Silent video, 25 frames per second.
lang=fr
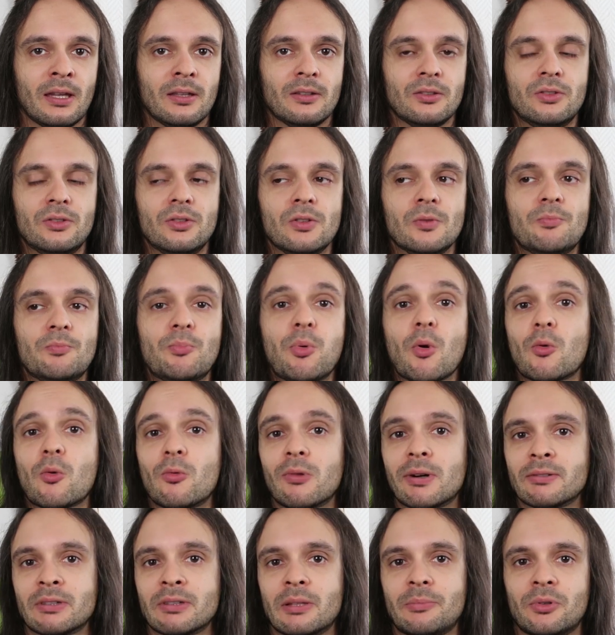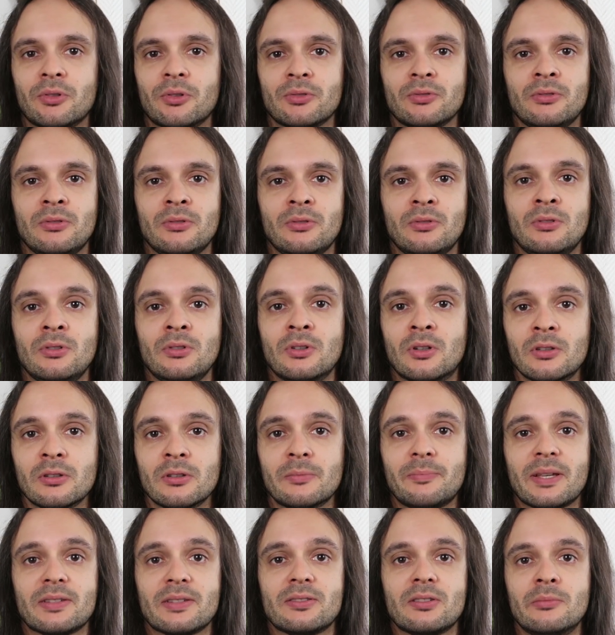de pourquoi on apprend une
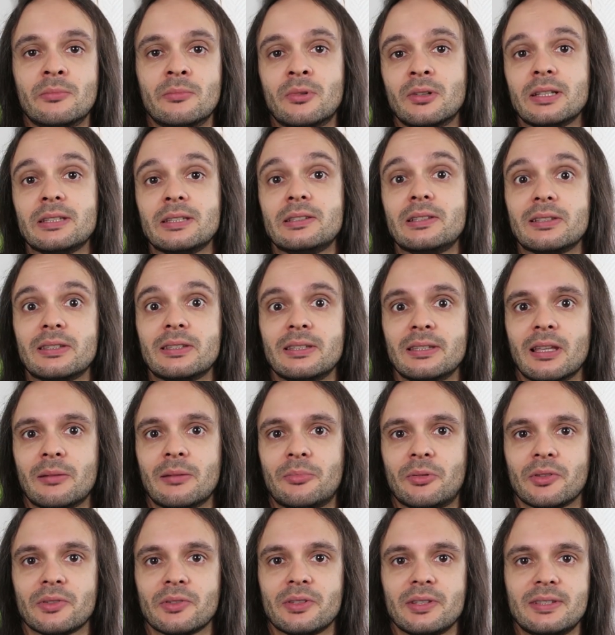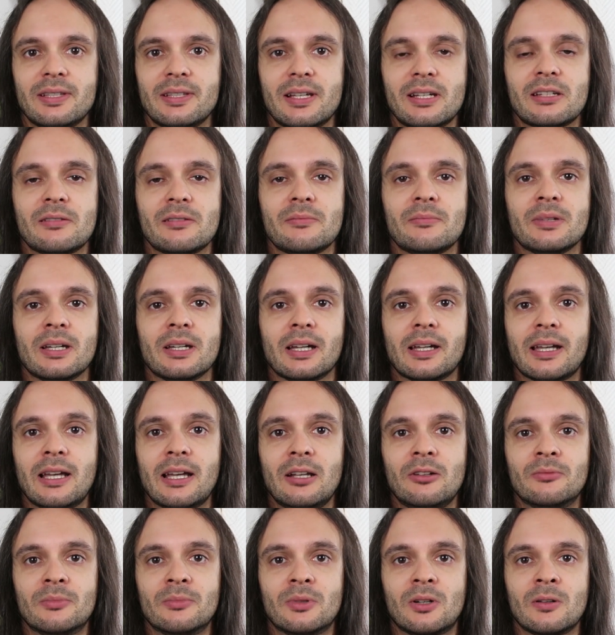langue, pas seulement les techniques d'apprentissage, mais
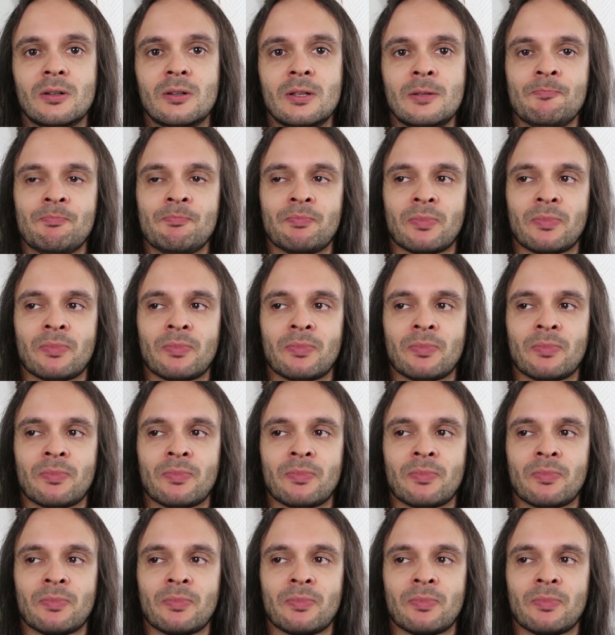réellement